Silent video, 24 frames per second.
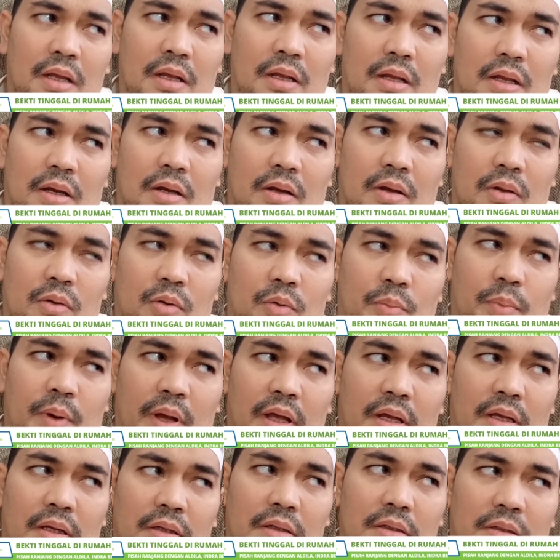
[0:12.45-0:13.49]
Suami
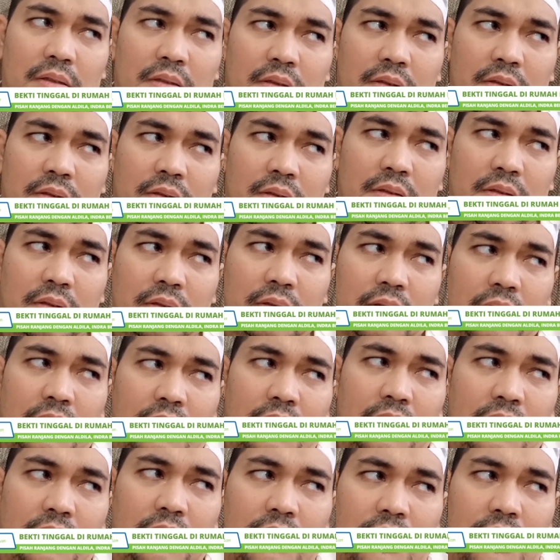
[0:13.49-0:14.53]
Aldila cerita itu menghuni
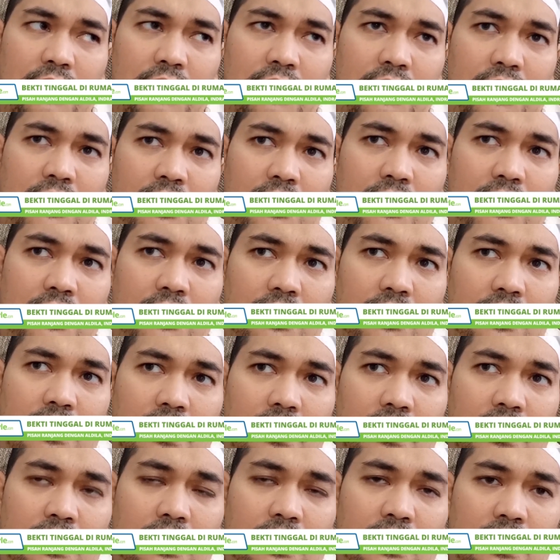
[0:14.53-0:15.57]
rumah tingkat milik
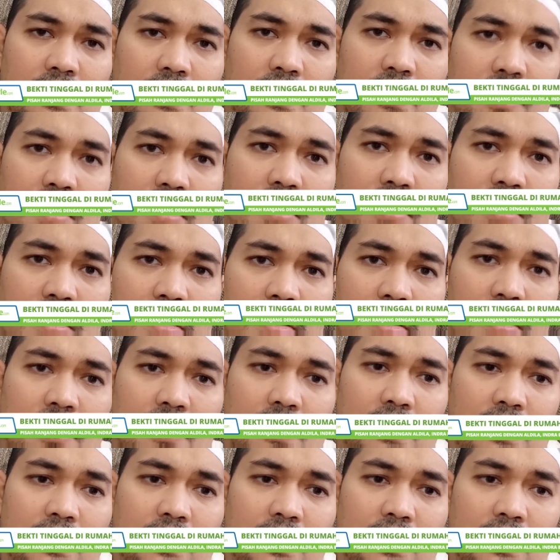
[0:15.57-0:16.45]
orang tuanya